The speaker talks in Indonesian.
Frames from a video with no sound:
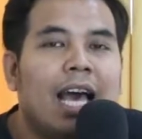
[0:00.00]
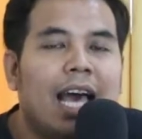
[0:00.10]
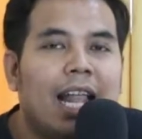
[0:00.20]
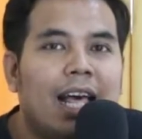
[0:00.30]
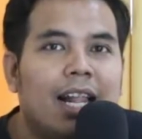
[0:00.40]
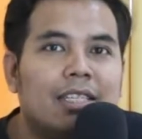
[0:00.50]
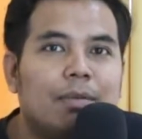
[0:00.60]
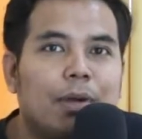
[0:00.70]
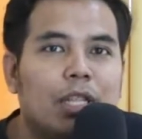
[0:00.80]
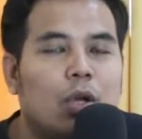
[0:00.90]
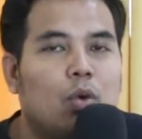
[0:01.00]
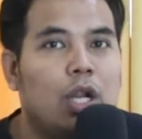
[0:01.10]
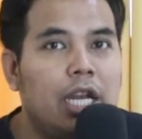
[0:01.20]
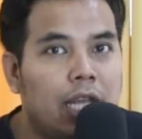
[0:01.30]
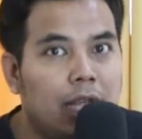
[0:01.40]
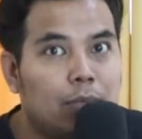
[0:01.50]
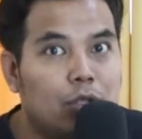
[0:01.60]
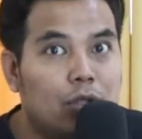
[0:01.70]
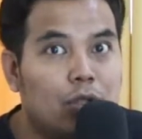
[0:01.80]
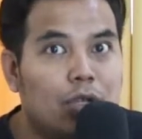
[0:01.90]
hal-hal seperti kuliner
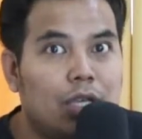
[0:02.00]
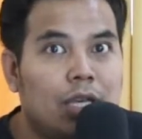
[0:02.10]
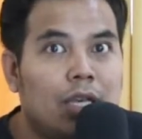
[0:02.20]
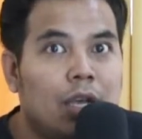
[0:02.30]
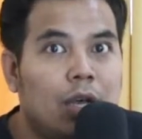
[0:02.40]
contohnya